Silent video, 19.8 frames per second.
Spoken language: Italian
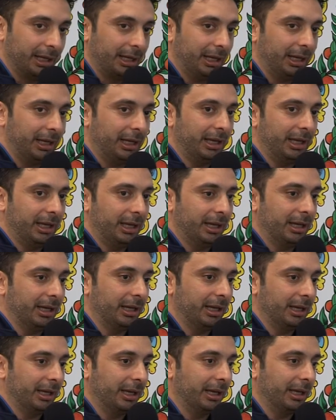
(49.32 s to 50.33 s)

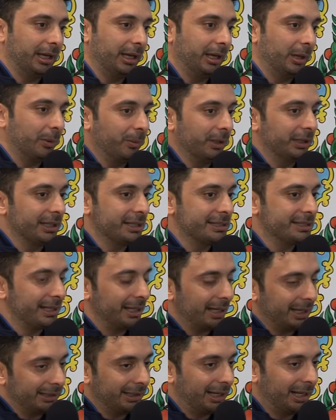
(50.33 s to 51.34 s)
e quindi
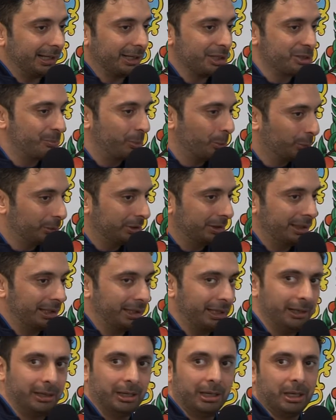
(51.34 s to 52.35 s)
sia dare
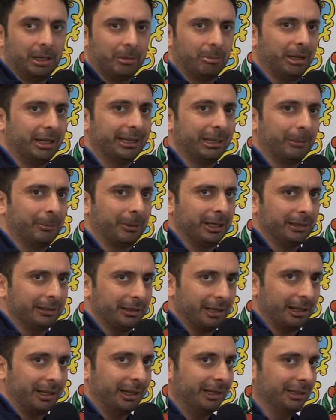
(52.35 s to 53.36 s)
spunti ma anche
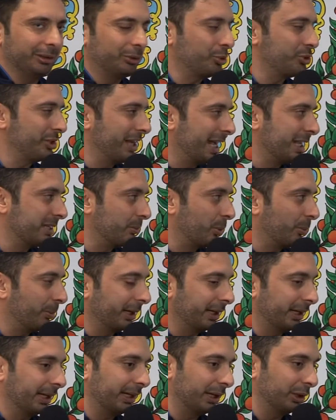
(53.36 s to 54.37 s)
prendere entusiasmo
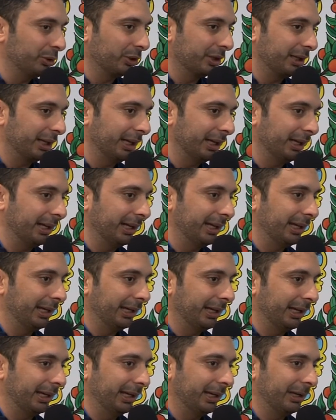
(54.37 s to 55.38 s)
perché credo
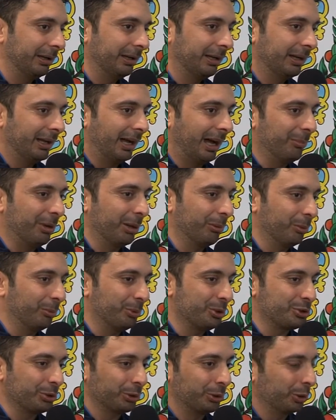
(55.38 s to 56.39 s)
che abbiamo
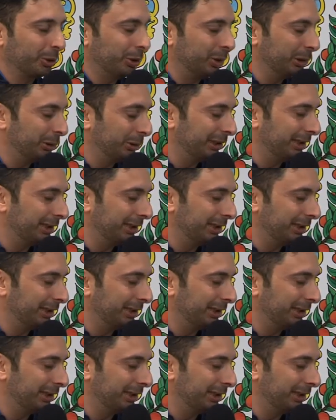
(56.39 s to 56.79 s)
bisogno gli uni